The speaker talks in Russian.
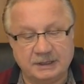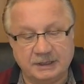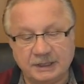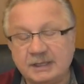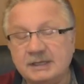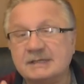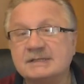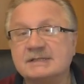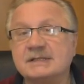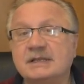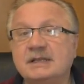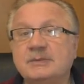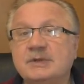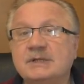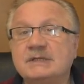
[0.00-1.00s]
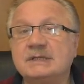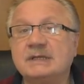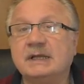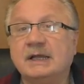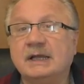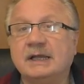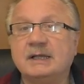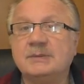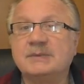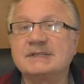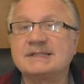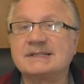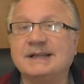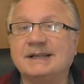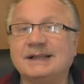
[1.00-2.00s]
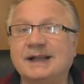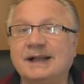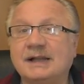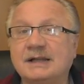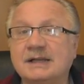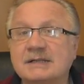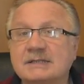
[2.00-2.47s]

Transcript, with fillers: и снимите эмоциональные